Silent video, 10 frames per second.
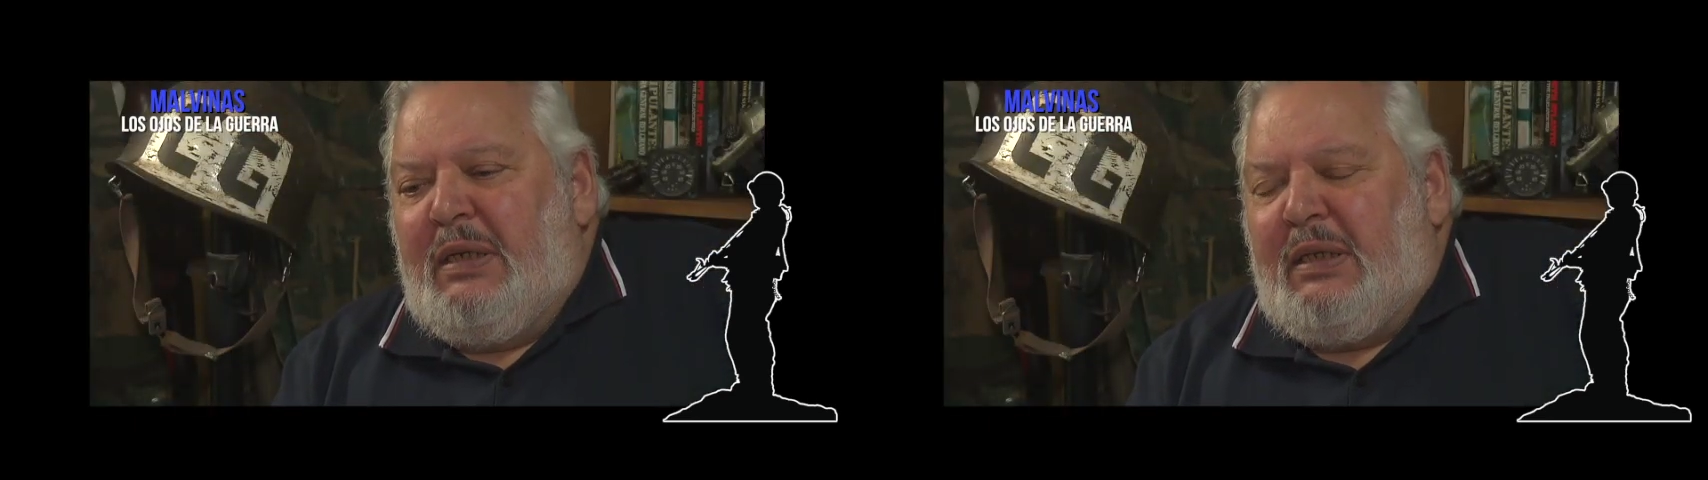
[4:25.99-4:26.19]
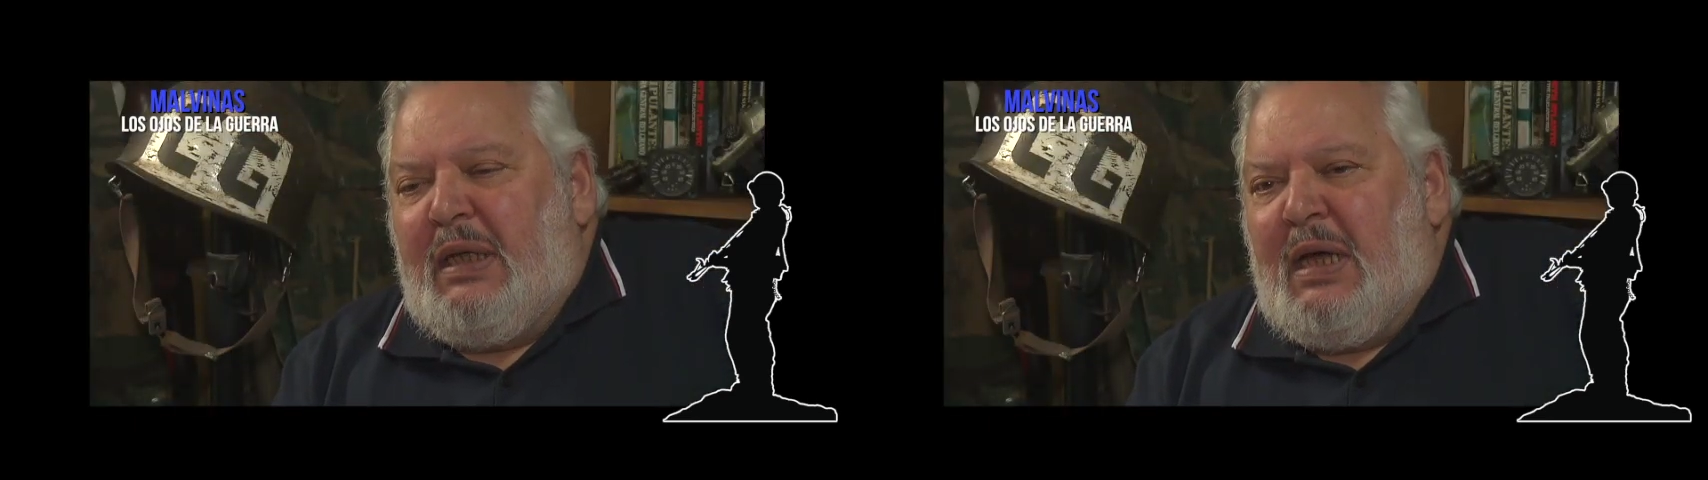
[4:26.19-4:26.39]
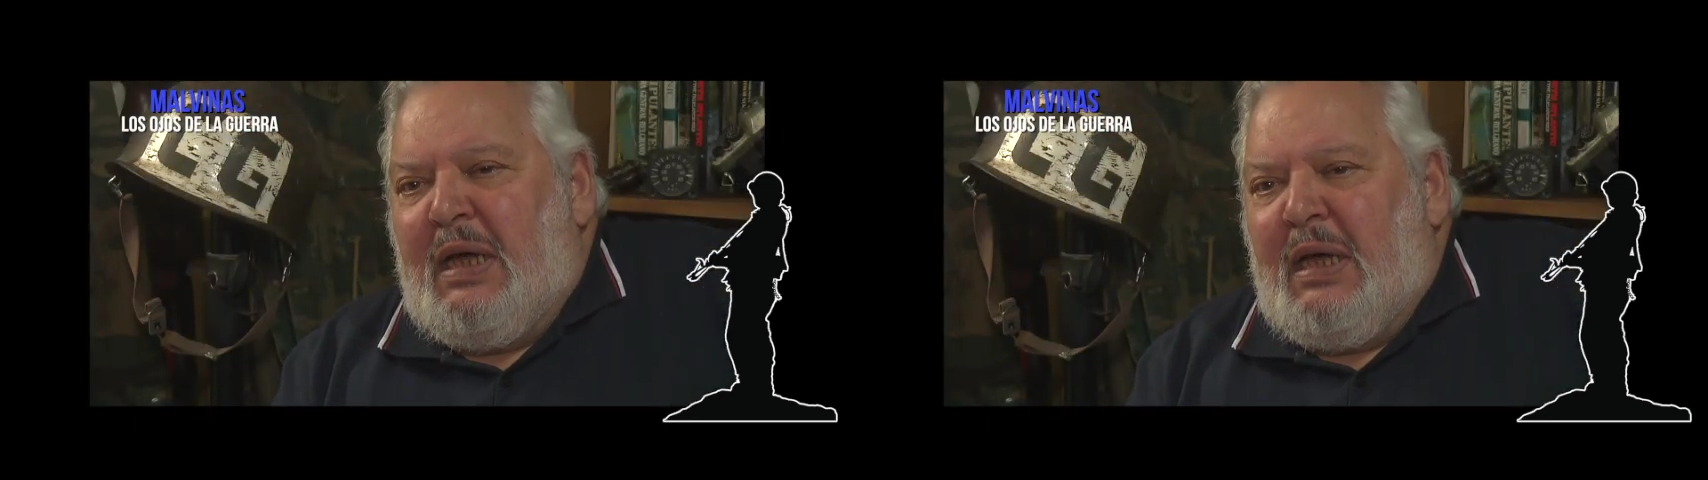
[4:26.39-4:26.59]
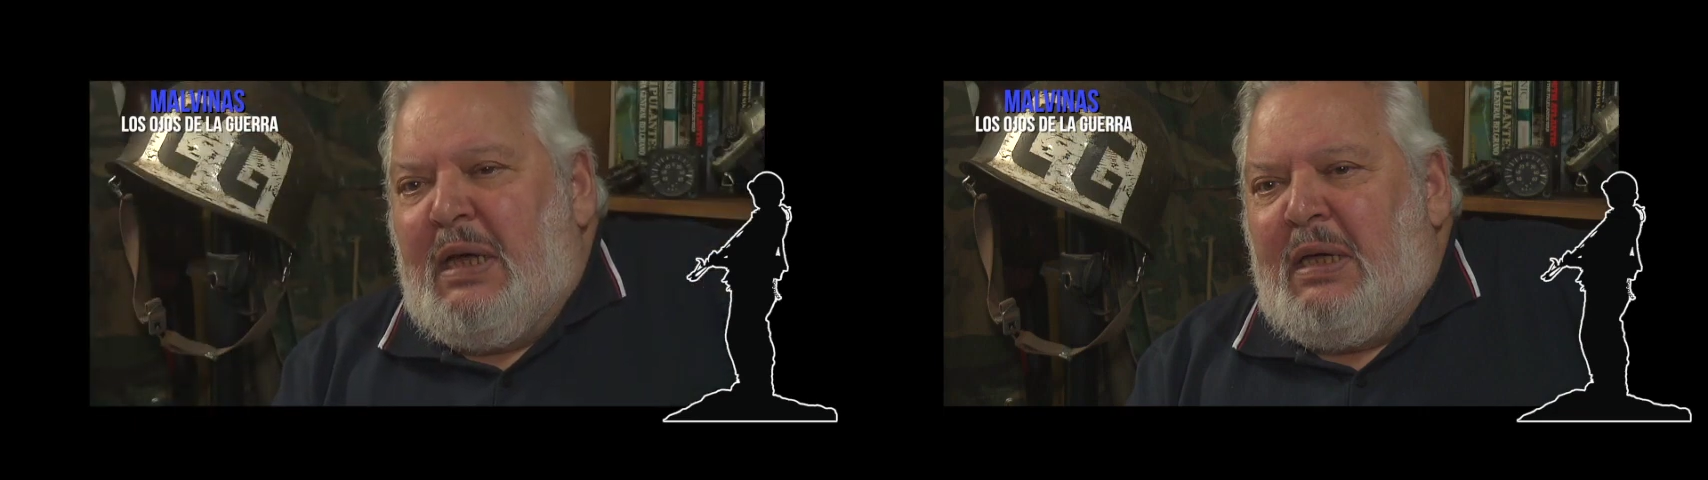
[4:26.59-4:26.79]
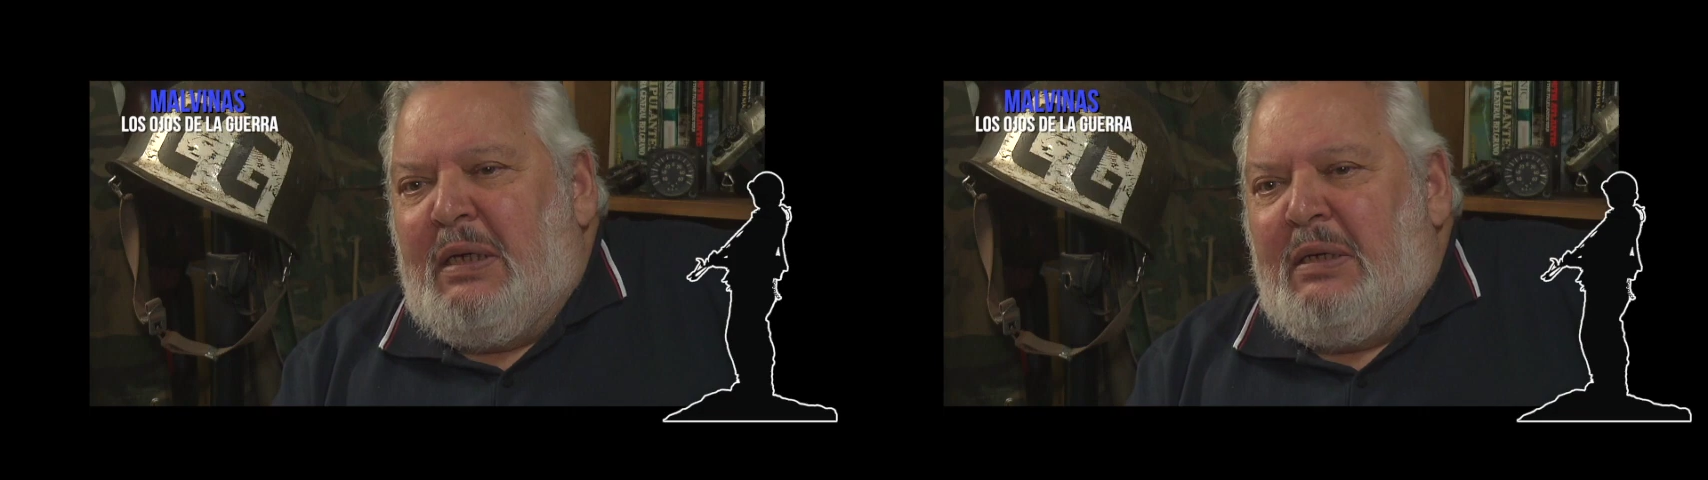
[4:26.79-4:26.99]
el
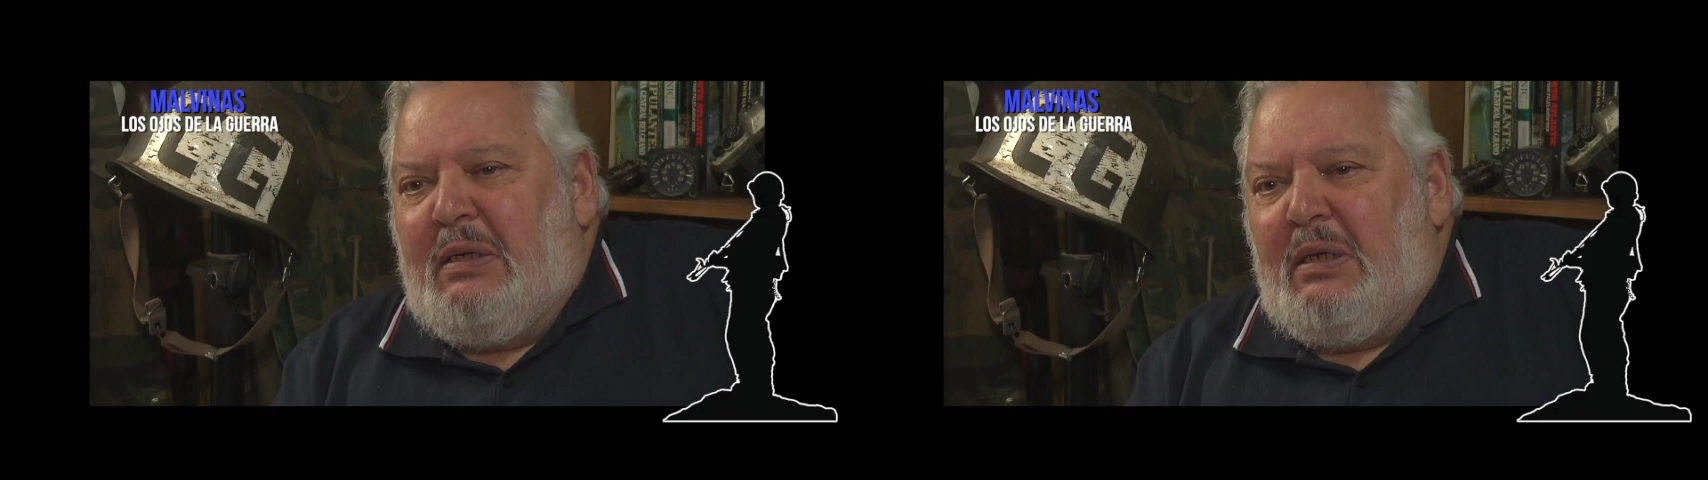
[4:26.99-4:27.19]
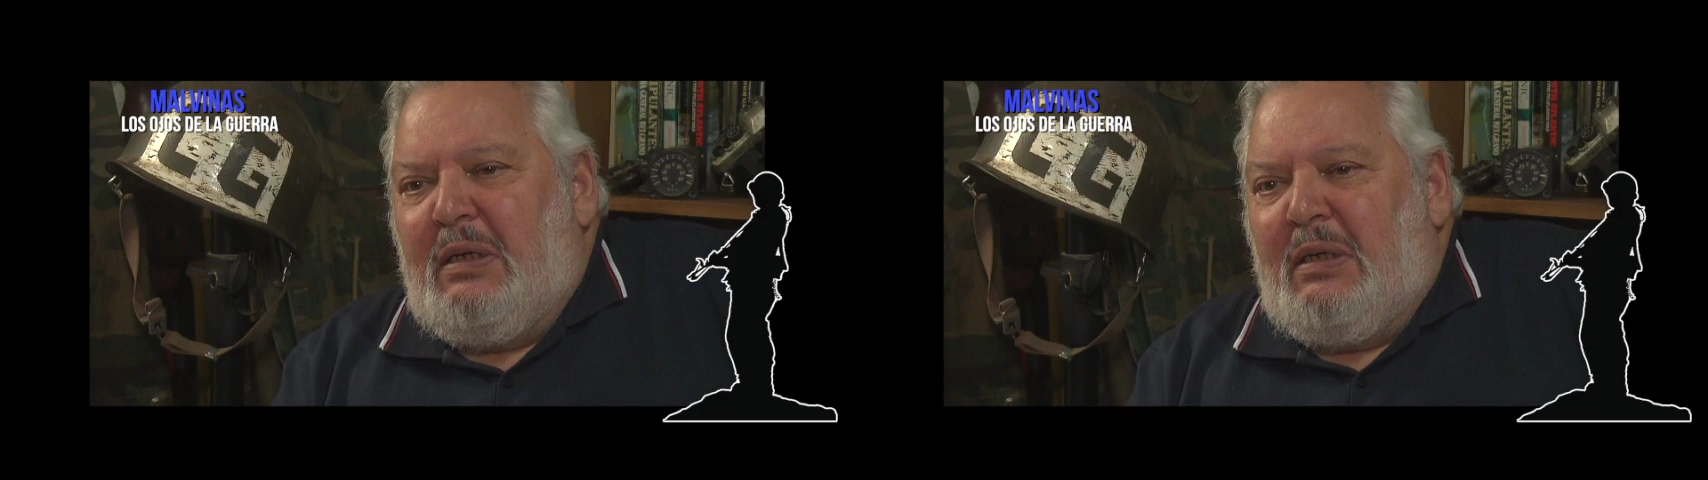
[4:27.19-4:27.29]
gritar.